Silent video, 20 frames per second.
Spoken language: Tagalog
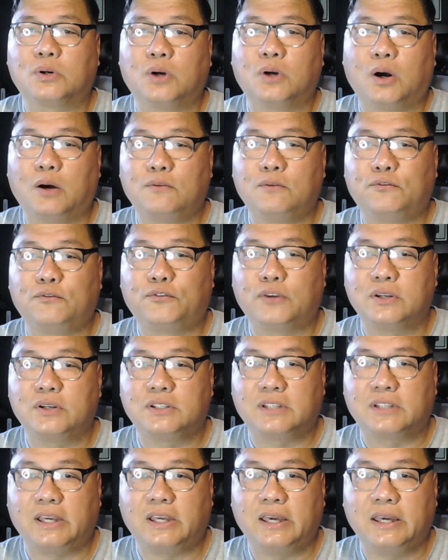of
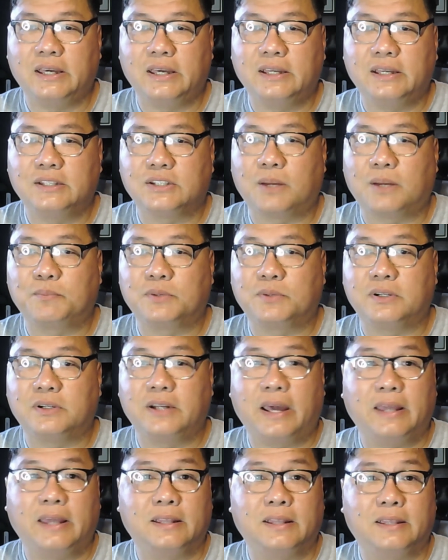1 King chapter
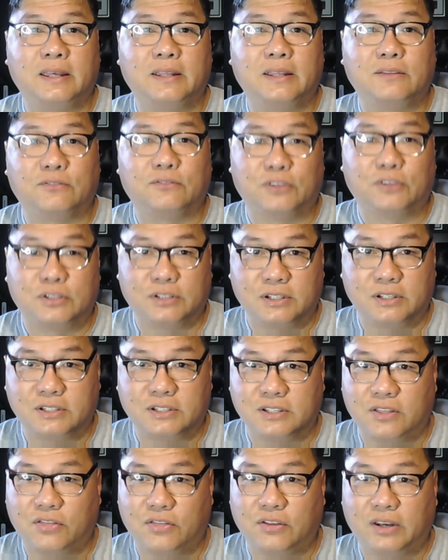19
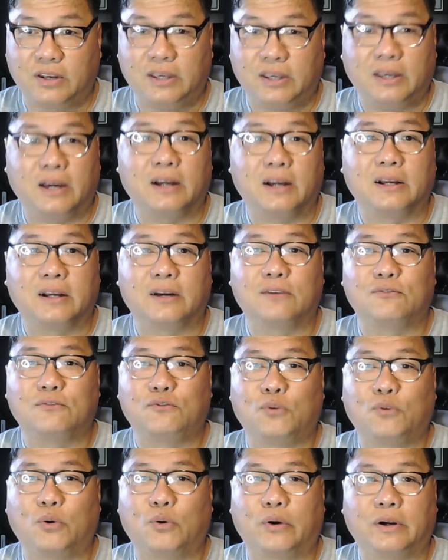verses 3 hanggang
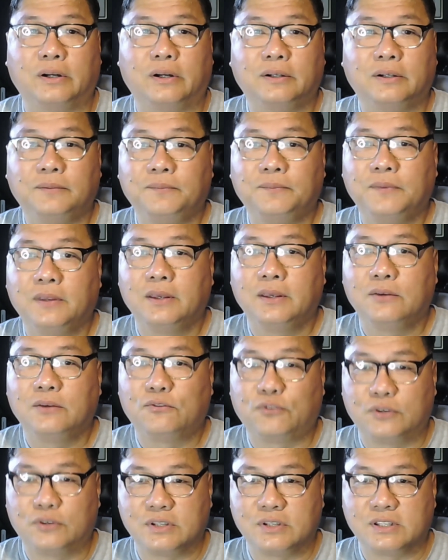4.
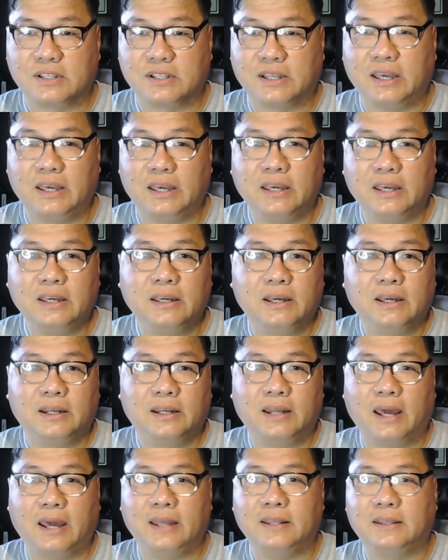1 King
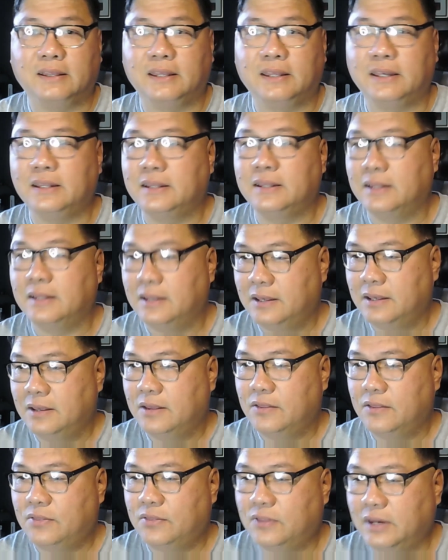
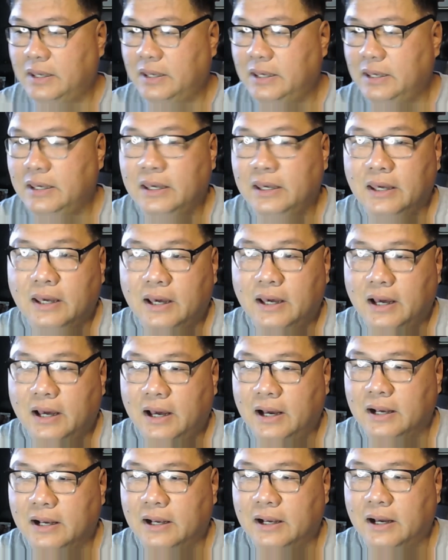19, 3
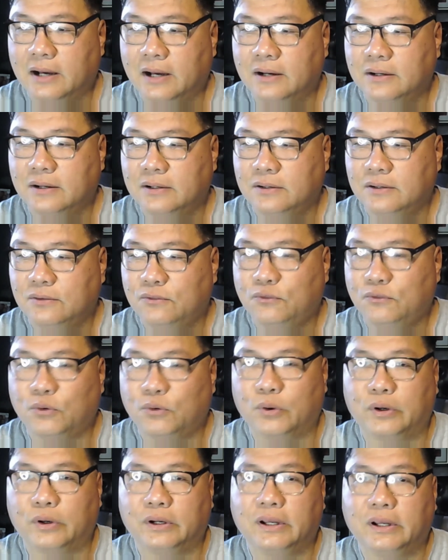hanggang
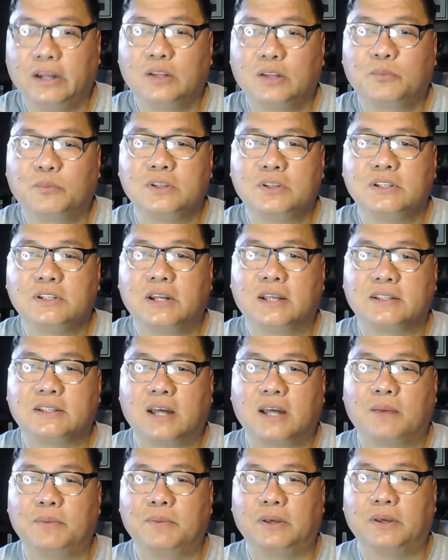4. Ganito po ang sinasabi.